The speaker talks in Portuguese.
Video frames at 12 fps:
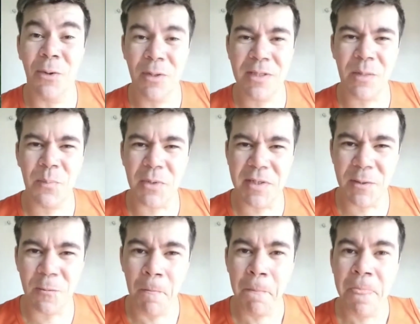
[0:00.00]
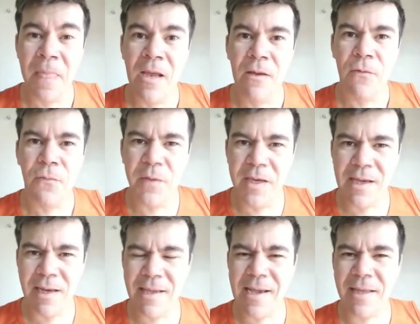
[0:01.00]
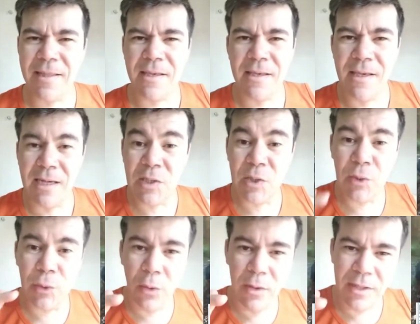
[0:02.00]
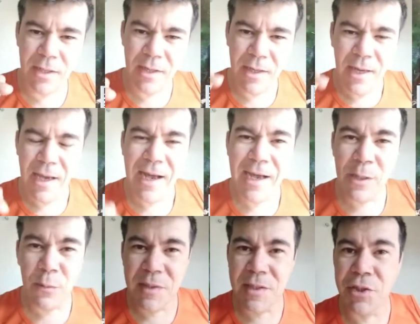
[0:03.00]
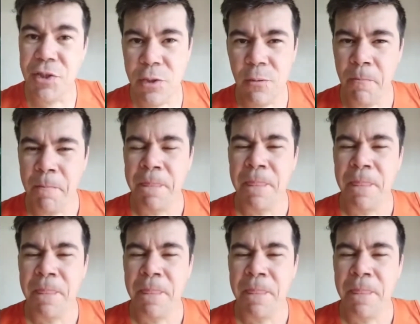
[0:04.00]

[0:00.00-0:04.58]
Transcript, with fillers: da outra, por isso fica ligado aqui, aciona aí o sininho